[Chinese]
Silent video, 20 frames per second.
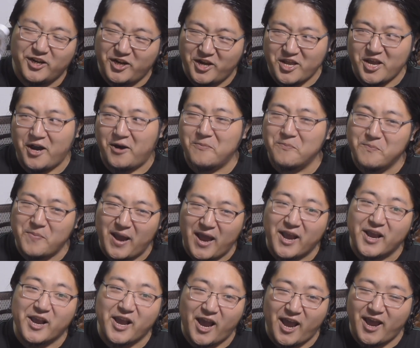凉
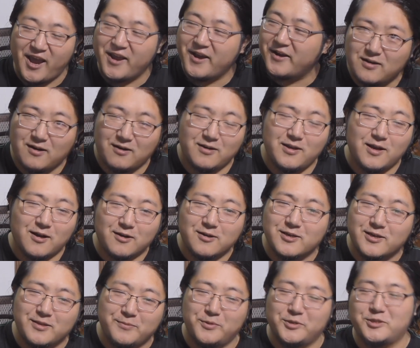白开。而且而
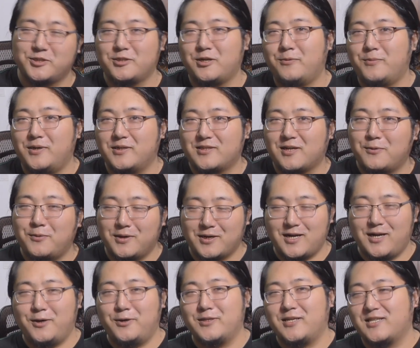且你们知道吗？当我看
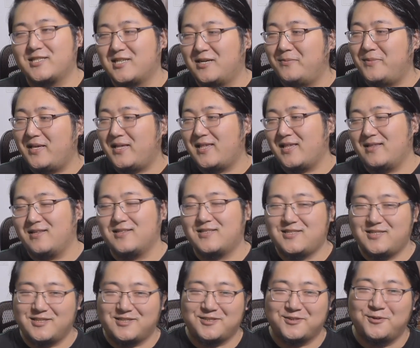到它上面写的
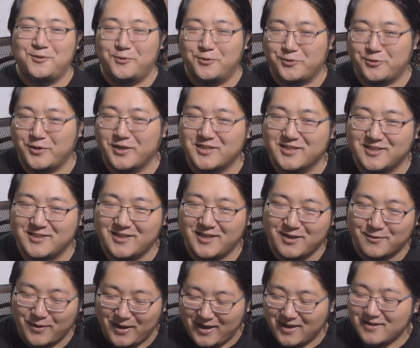字之后，我觉得这是一
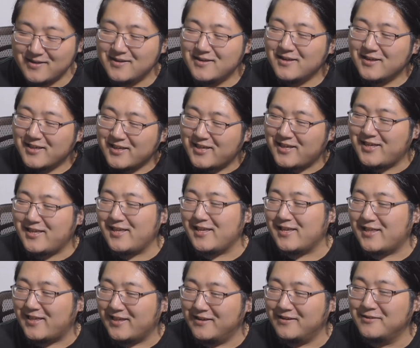款细
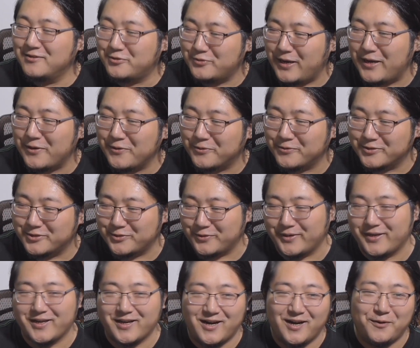精专用水
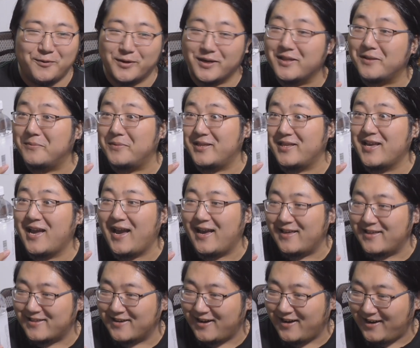啊！我给你们念
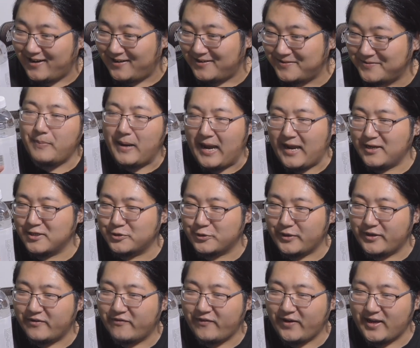一下啊：白
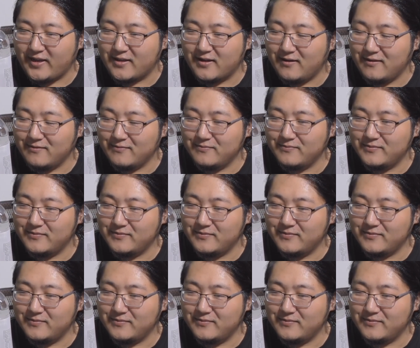水沸腾，